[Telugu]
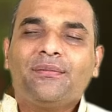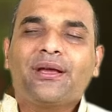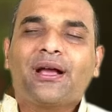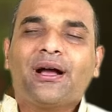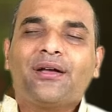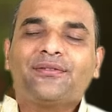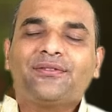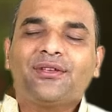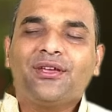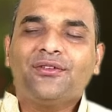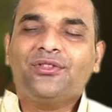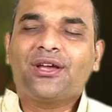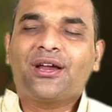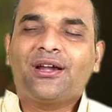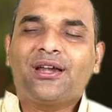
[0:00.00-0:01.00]
బికాస్
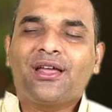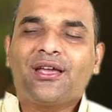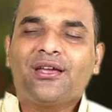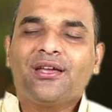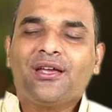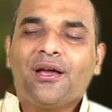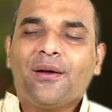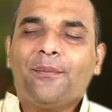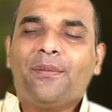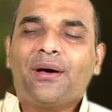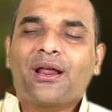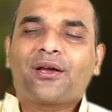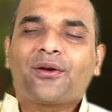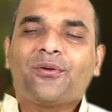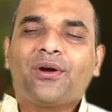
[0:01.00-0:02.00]
ఎందుకంటే
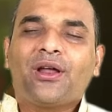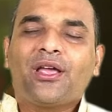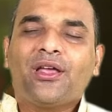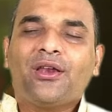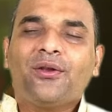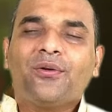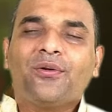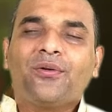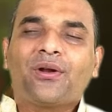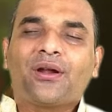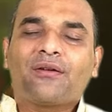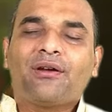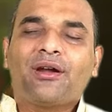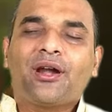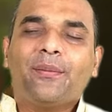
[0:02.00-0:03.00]
మనకు కూడా ఎన్నో
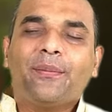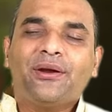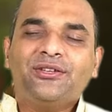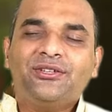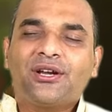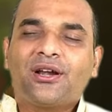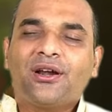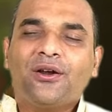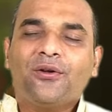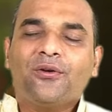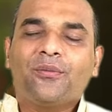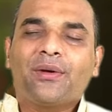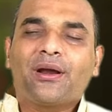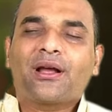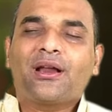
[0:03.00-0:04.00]
రకమైన బడ్జెట్లలో
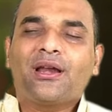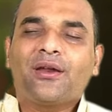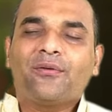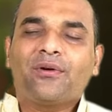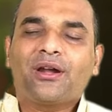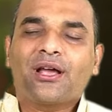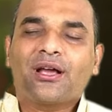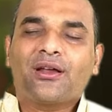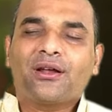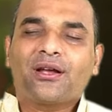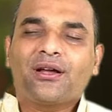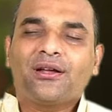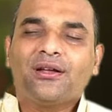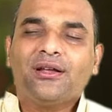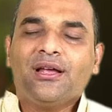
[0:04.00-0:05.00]
మనకన్నీ ఉంటాయి
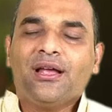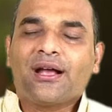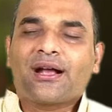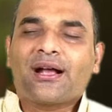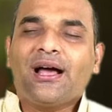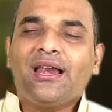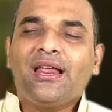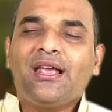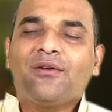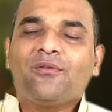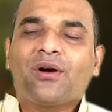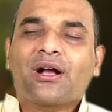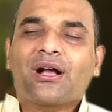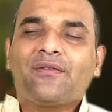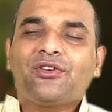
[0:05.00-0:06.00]
కనుక కానీ
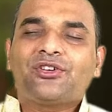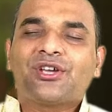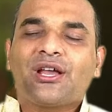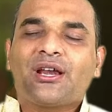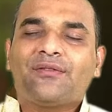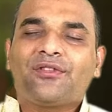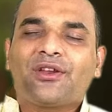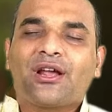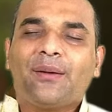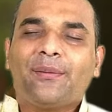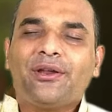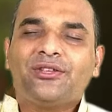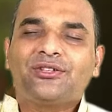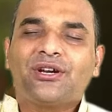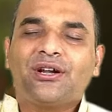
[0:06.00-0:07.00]
ఒక్క విషయాన్ని అందరూ
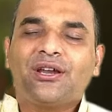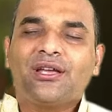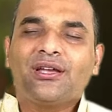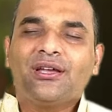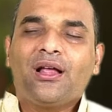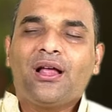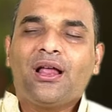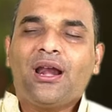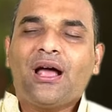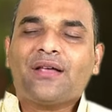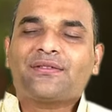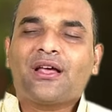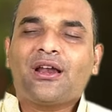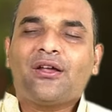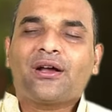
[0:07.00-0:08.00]
గమనించండి
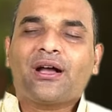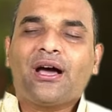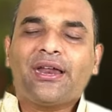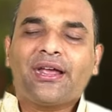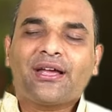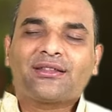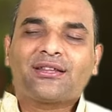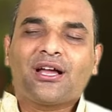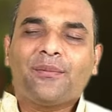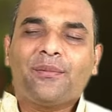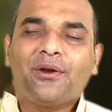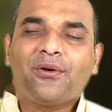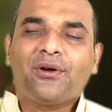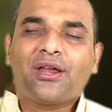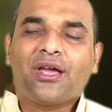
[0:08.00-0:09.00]
లాసాలో కార్యకర్తగా
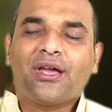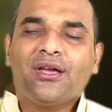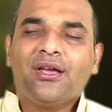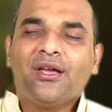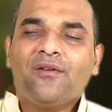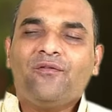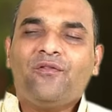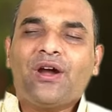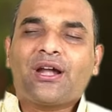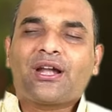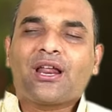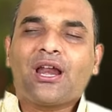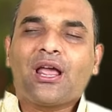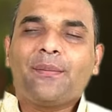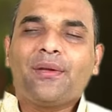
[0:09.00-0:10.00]
మీరుంటే
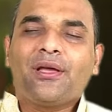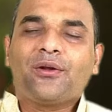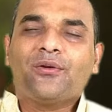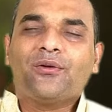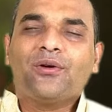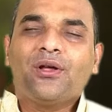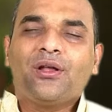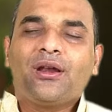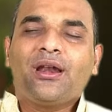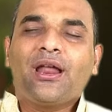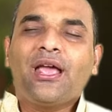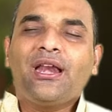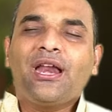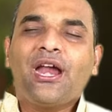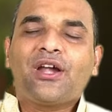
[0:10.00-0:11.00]
వెంటనే మీరు
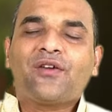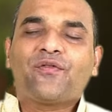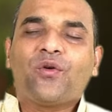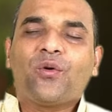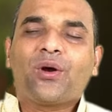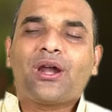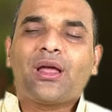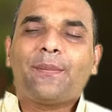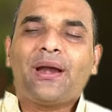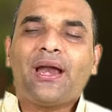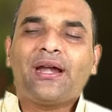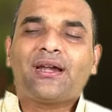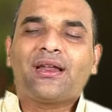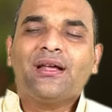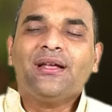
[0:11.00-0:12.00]
నైన్ ఎయిట్ ఫోర్ డబల్
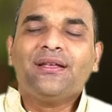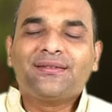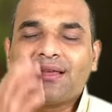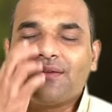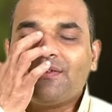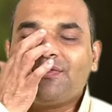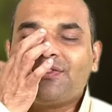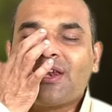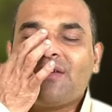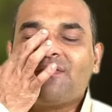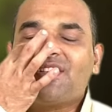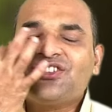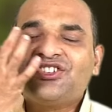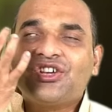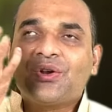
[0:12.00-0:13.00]
ఎయిట్ సెవెన్ త్రీ
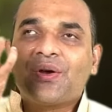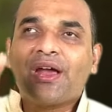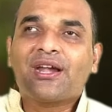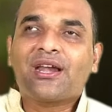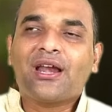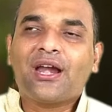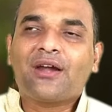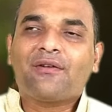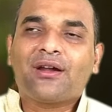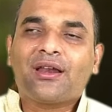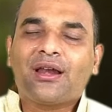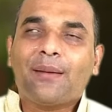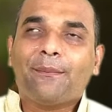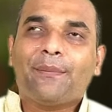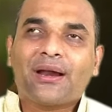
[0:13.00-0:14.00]
వన్ జీరో ఎయిట్
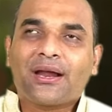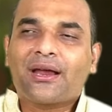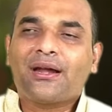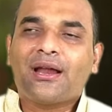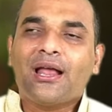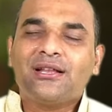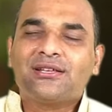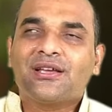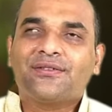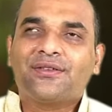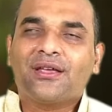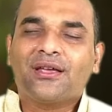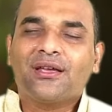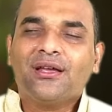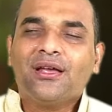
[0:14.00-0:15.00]
అనేటువంటి నెంబర్కి డైల్
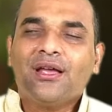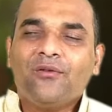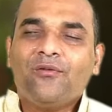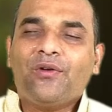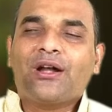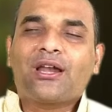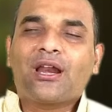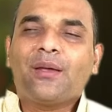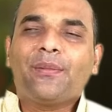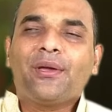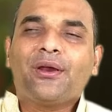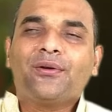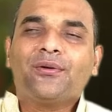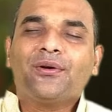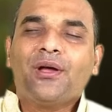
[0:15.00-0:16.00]
చేసి వెంటనే
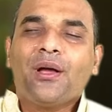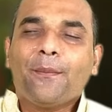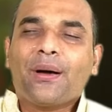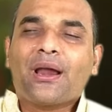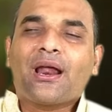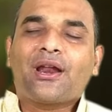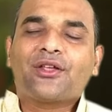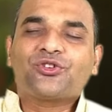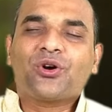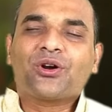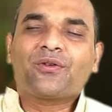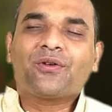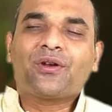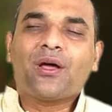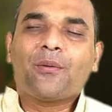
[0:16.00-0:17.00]
మీరు ఫలానా
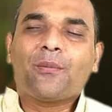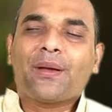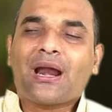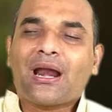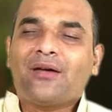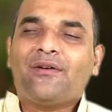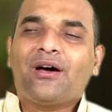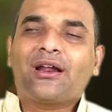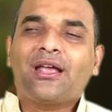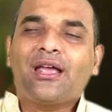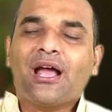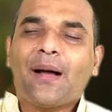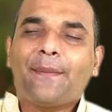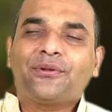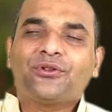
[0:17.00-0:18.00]
చోట ఉన్నాం ఫలానా
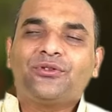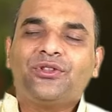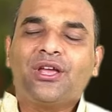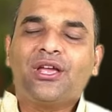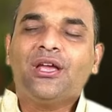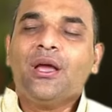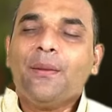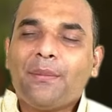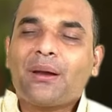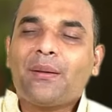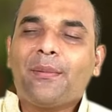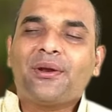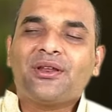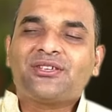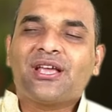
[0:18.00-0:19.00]
వారికి ఆపద ఉంది మనం
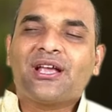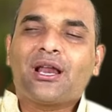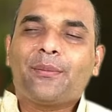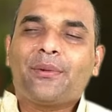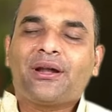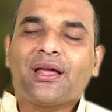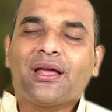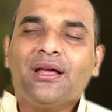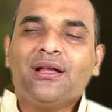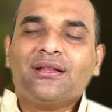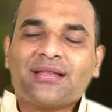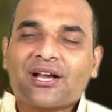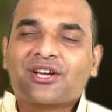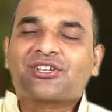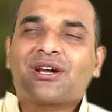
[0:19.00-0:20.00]
ఏమైనా చేయగలమంటే
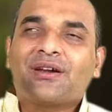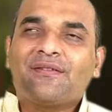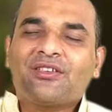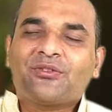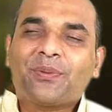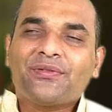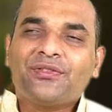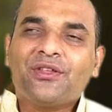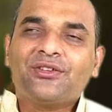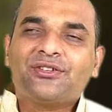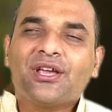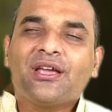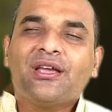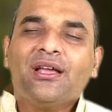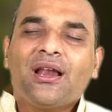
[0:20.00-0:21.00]
తక్షణమే
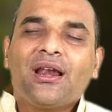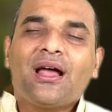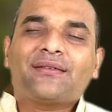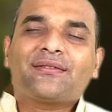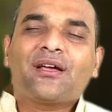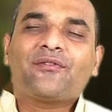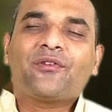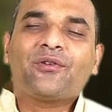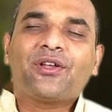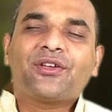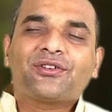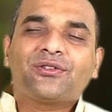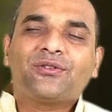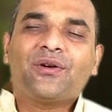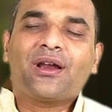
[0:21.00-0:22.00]
స్పందించి లాసా
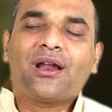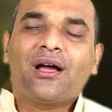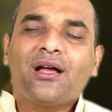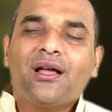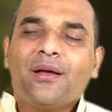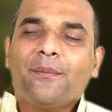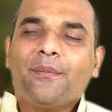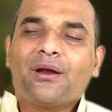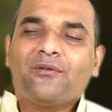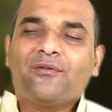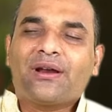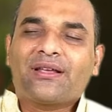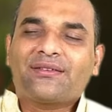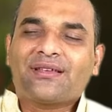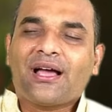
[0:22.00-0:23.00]
ఫౌండేషన్ ద్వారా మనం
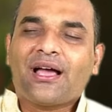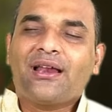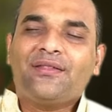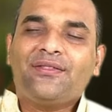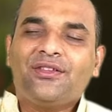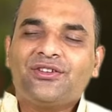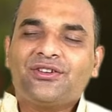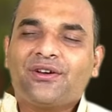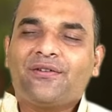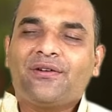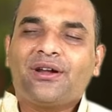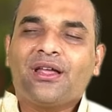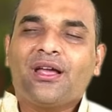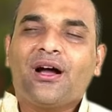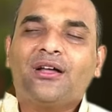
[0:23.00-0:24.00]
వారికి సహాయం
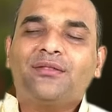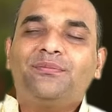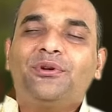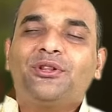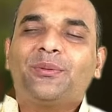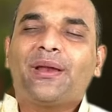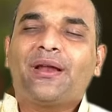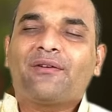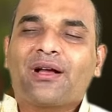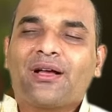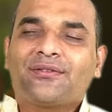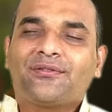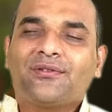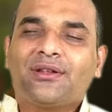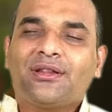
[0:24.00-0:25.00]
అందించేటువంటి అద్భుతమైన
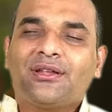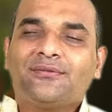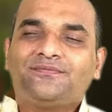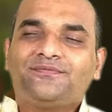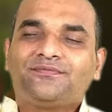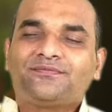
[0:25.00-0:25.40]
అవకాశం ఉన్నది